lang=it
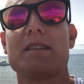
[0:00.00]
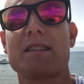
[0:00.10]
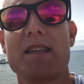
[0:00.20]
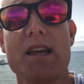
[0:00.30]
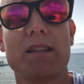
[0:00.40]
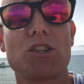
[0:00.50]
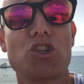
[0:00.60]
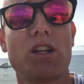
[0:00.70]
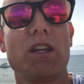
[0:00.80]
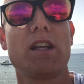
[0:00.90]
Siete
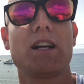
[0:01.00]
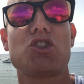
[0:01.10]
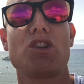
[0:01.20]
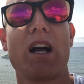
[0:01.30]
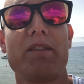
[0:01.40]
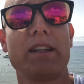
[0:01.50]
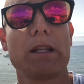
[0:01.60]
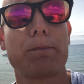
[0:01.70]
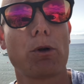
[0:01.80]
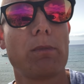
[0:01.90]
celiaci,
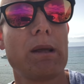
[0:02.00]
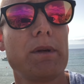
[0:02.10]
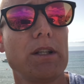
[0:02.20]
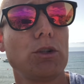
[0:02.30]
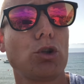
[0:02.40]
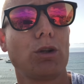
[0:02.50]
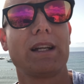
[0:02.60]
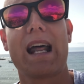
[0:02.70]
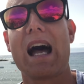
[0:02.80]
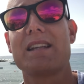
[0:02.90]
avete problemi di
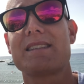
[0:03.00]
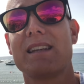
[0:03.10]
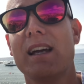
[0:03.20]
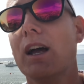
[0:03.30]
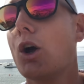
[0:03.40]
intolleranze,